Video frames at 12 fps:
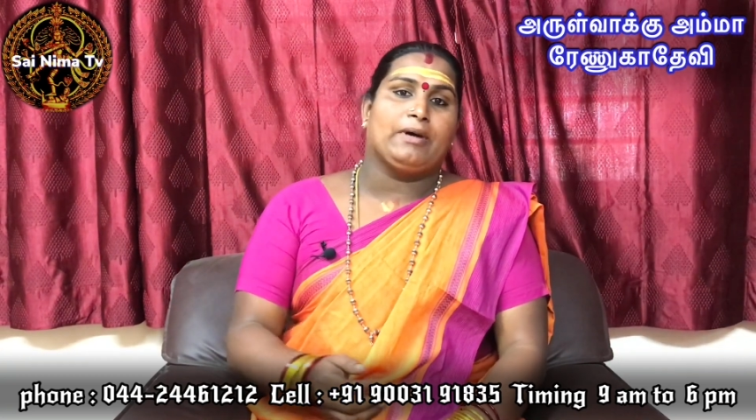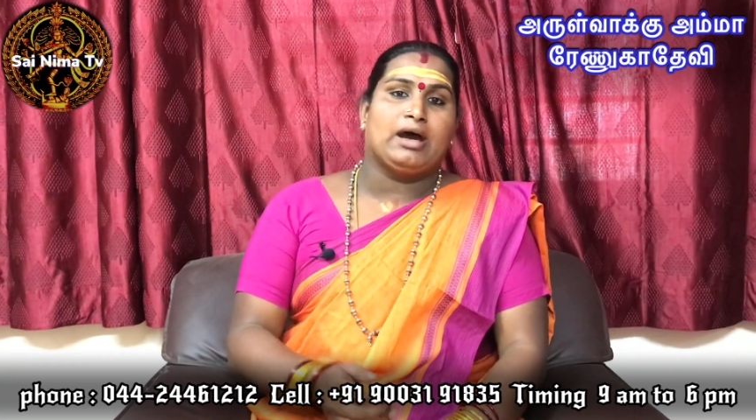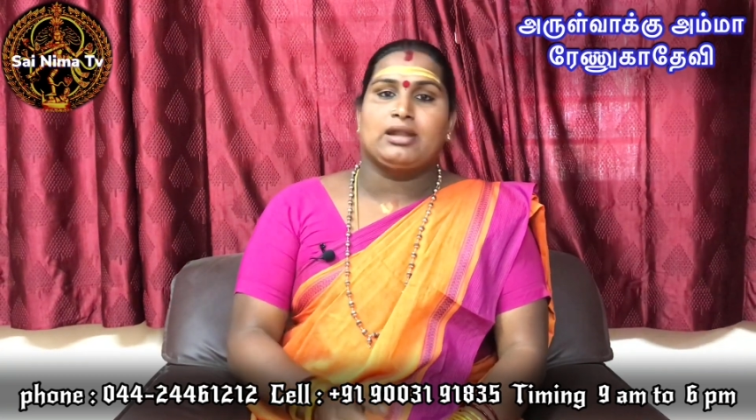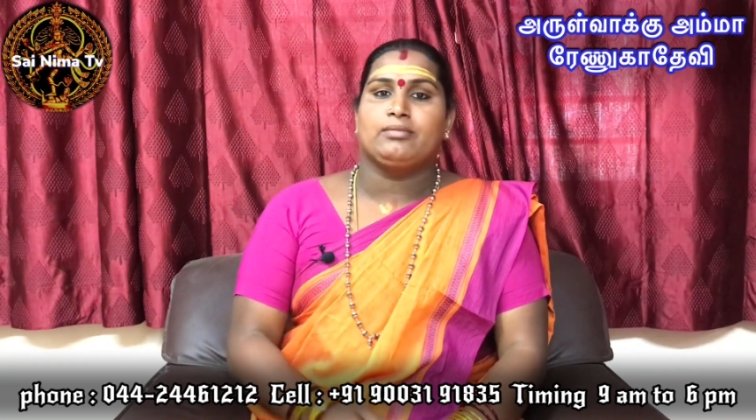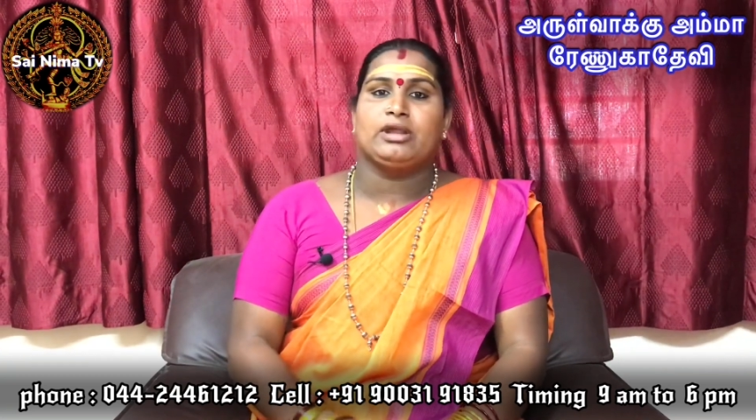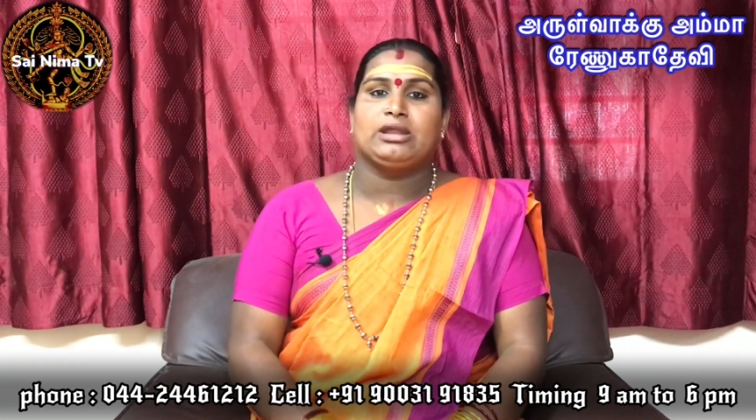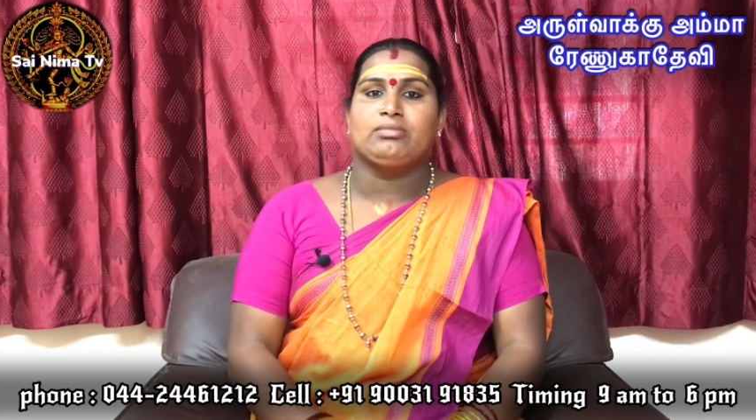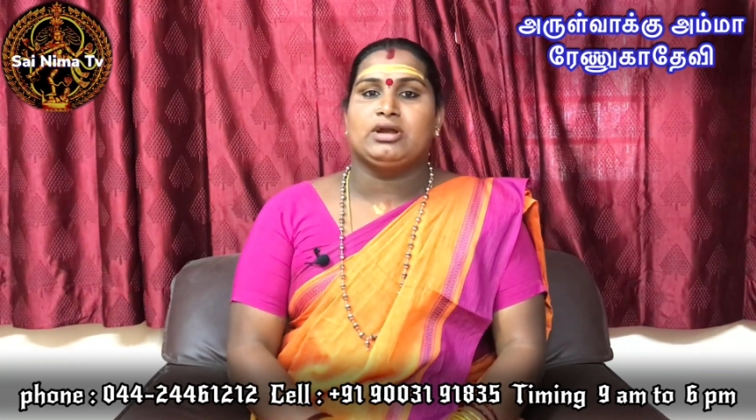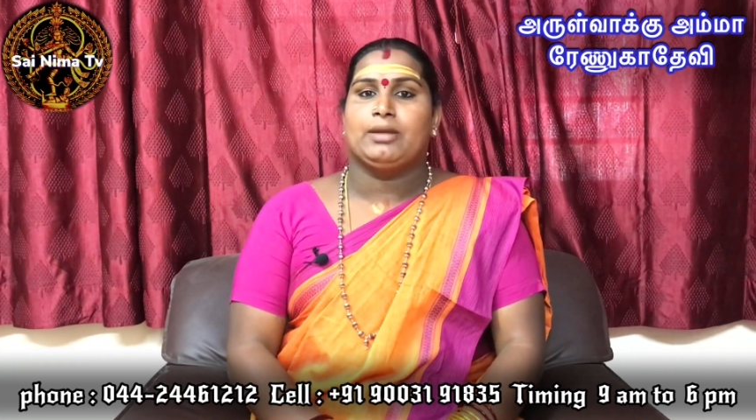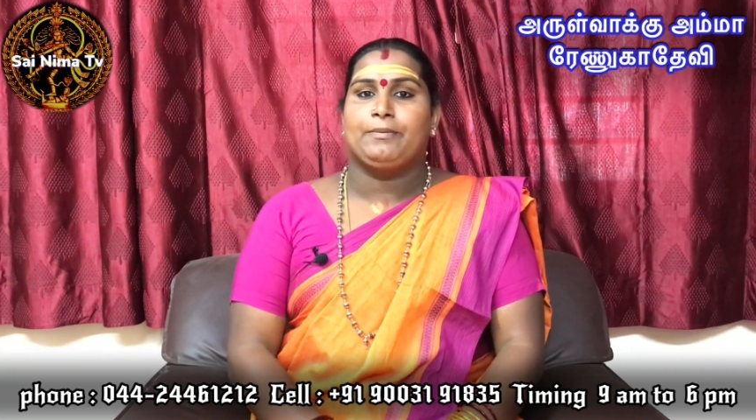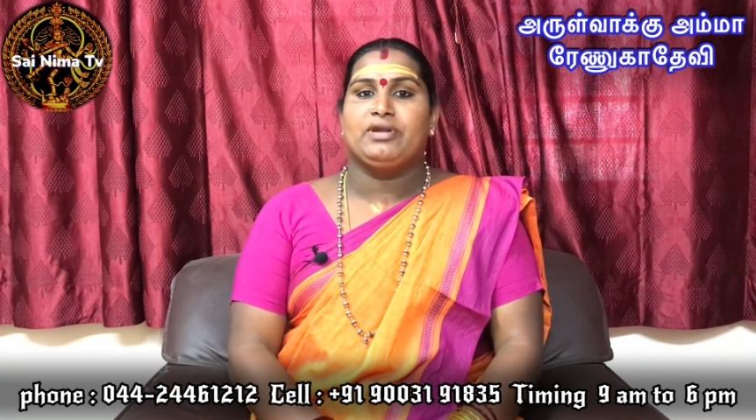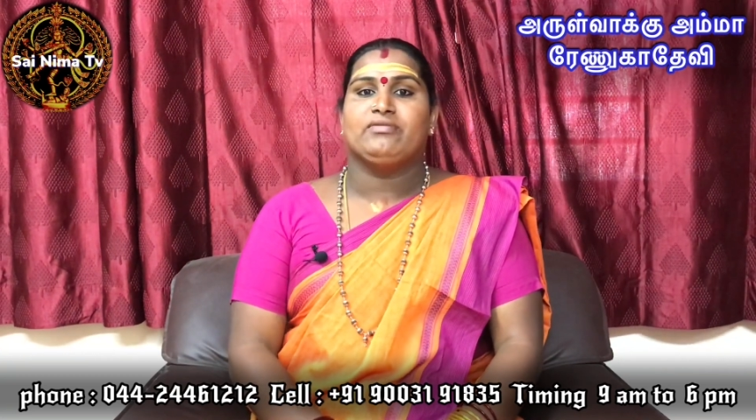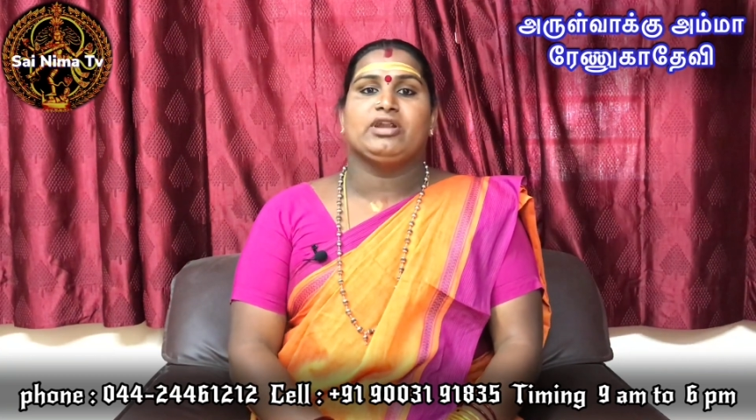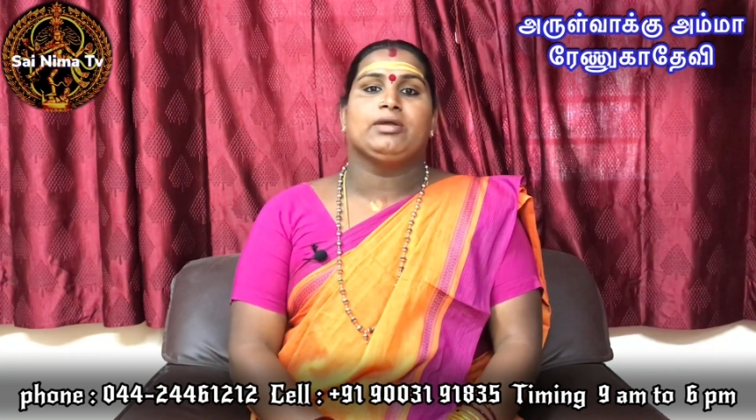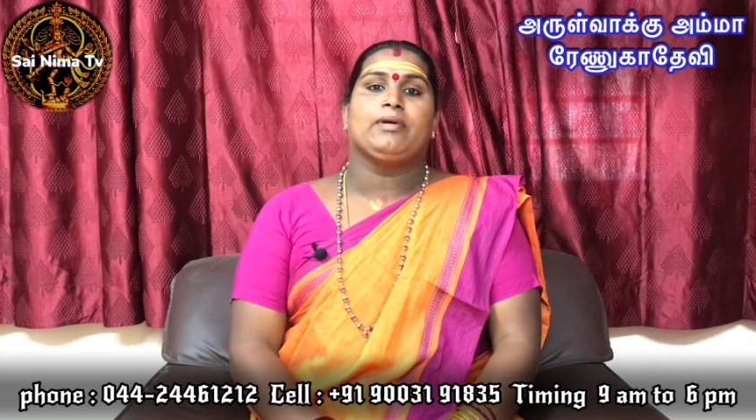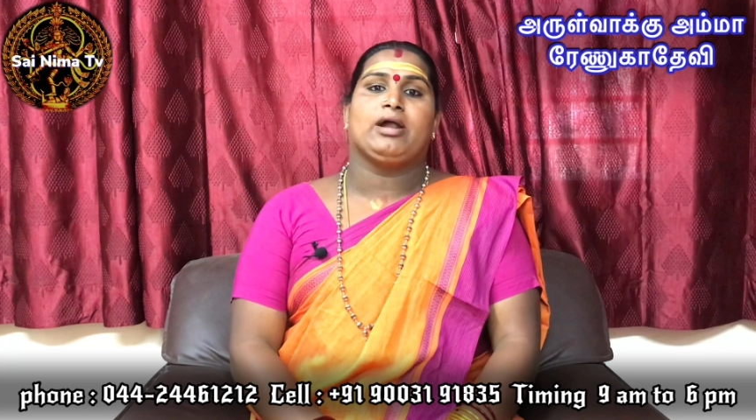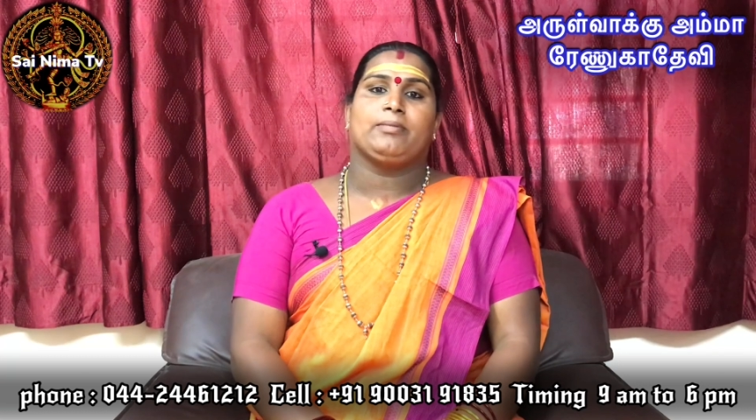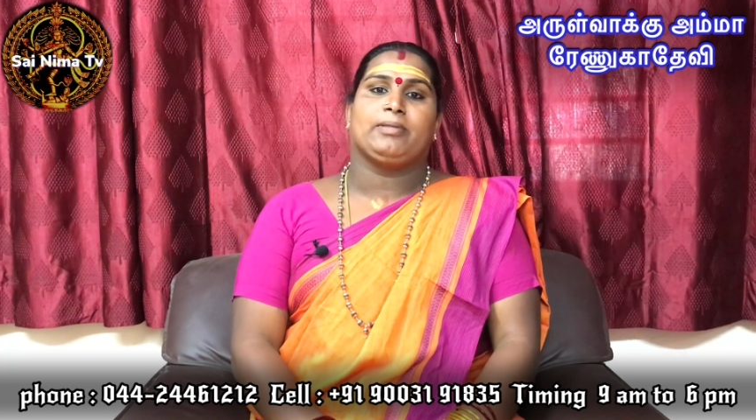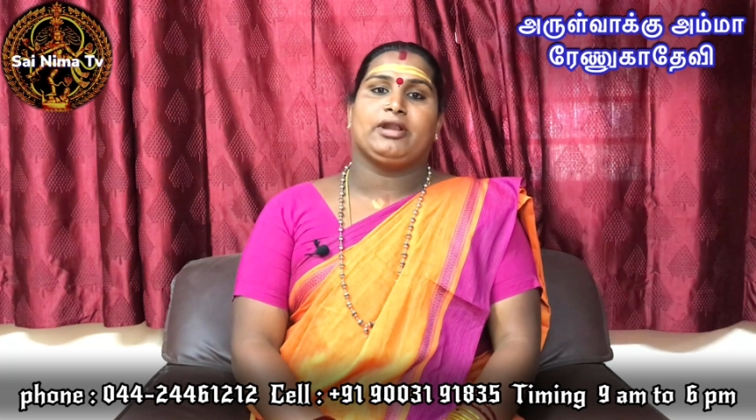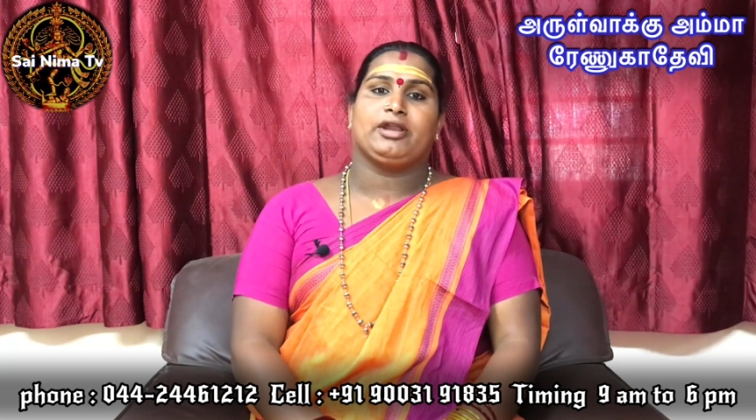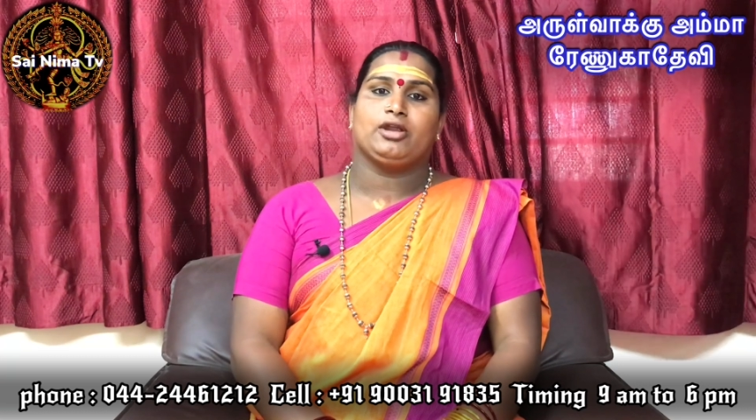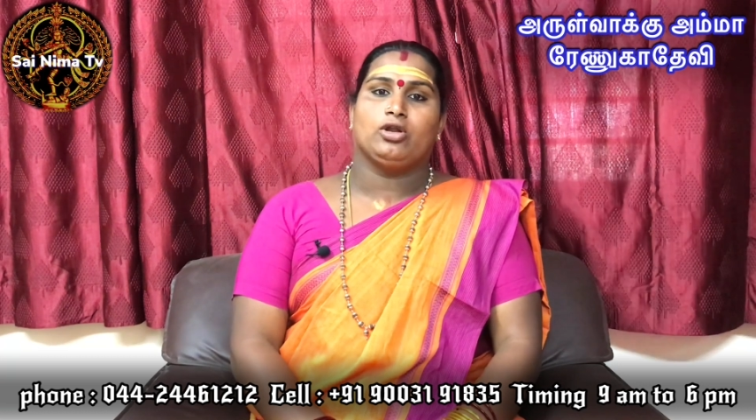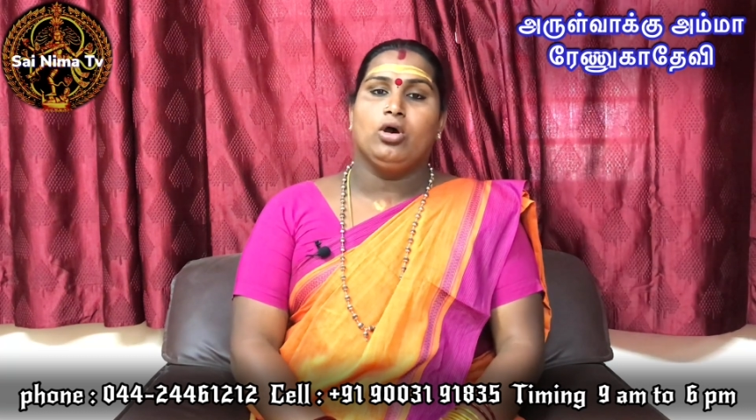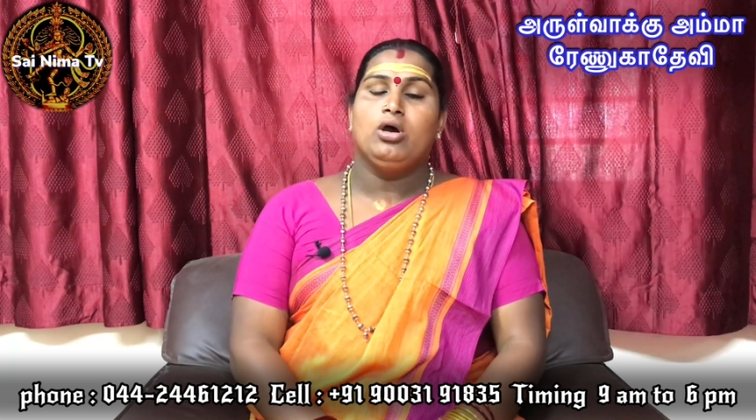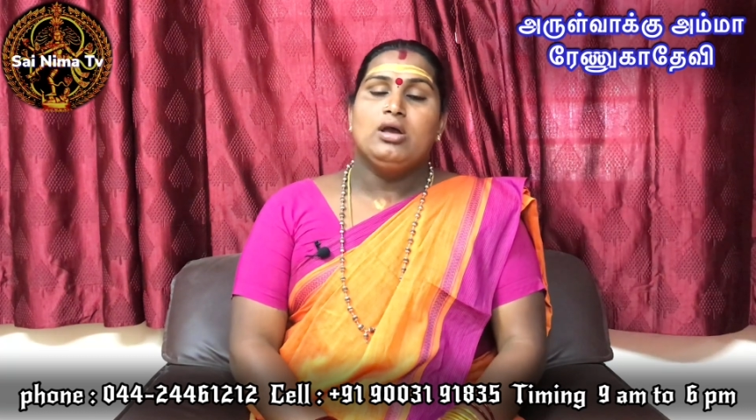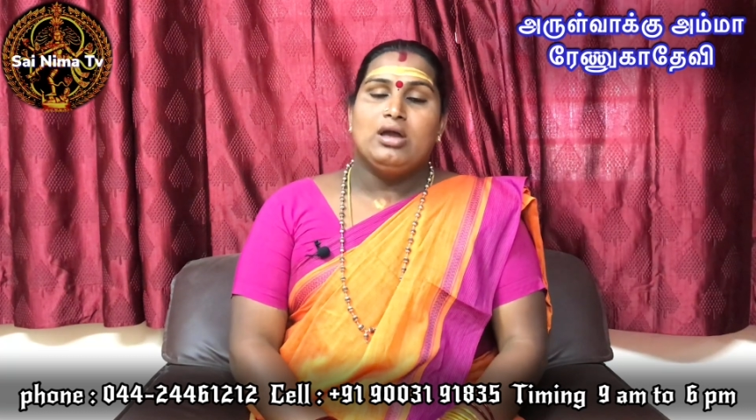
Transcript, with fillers: பாரம்பரியமாக எப்படி வழிபாடு பண்ணுறீங்களோ